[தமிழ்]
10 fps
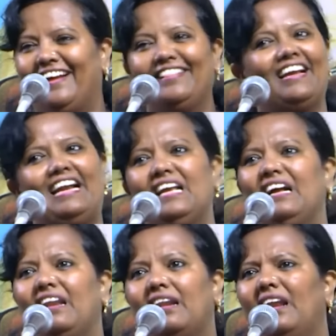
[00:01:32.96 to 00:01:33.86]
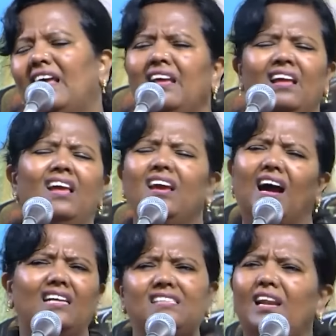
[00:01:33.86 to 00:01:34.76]
அந்த கடைக்காரருக்குல
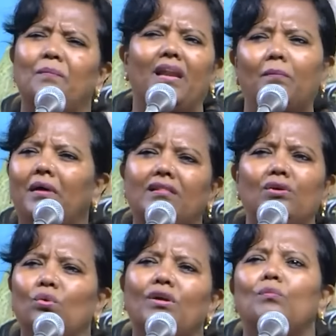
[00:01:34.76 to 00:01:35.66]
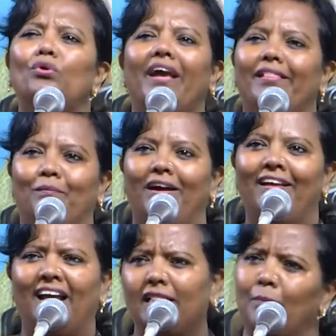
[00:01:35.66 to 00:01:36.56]
காசு இல்லாமல்லாம் மருந்து கொடுக்க முடியாதுமா
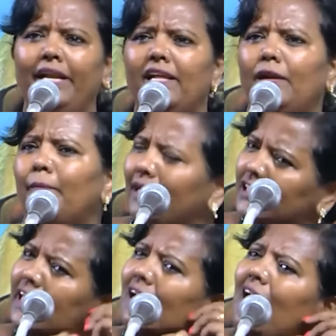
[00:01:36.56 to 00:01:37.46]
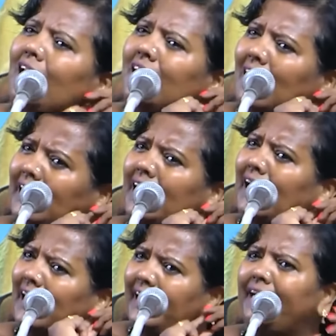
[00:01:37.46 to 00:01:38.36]
அந்த அம்மா என்ன தெரியும் பண்ணிச்சு காது
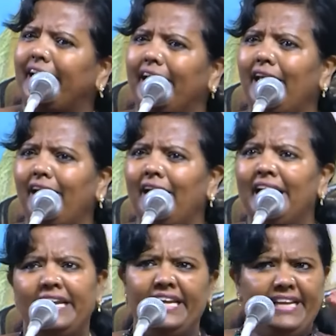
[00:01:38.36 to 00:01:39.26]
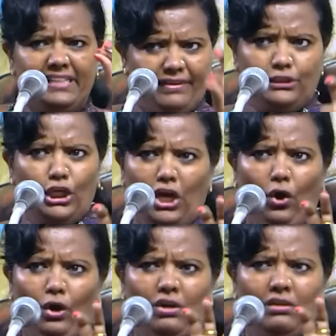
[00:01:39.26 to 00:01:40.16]
கடுக்கனை கழட்டி இதை வச்சுக்கோ
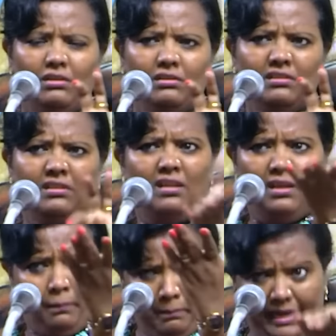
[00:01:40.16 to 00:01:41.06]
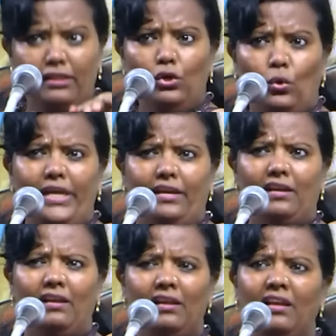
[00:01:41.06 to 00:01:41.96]
மருந்து கொடு
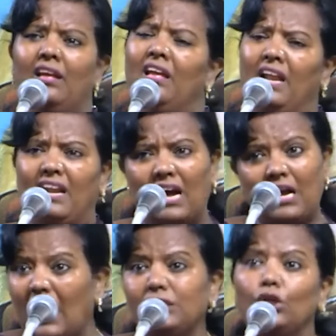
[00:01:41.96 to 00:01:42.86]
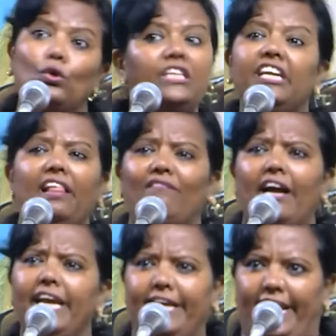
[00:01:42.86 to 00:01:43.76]
நான் காசு கொடுத்து இதை
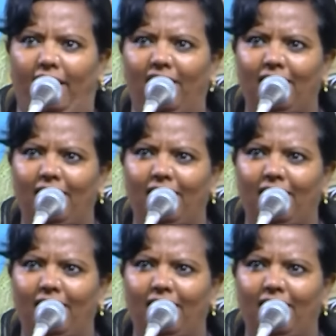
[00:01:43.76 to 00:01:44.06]
வாங்கிக்கிறேன்